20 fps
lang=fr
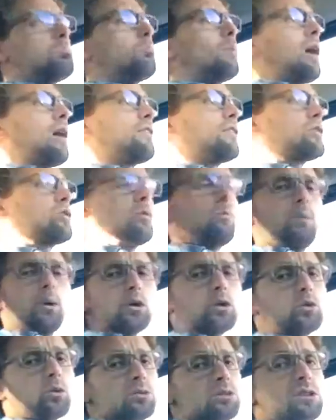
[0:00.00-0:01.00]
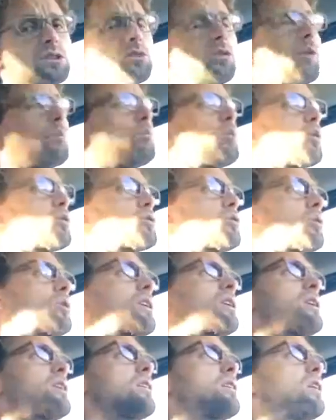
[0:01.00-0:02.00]
bah, avec de bonnes conditions pour
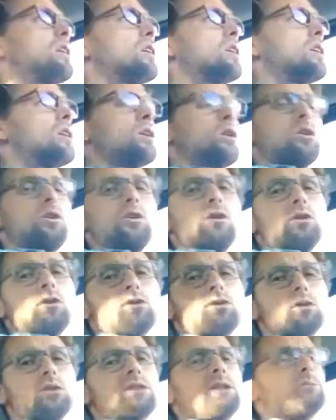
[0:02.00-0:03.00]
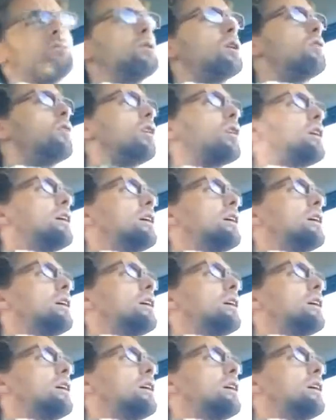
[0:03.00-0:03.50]
stocker ce type d'œuvre.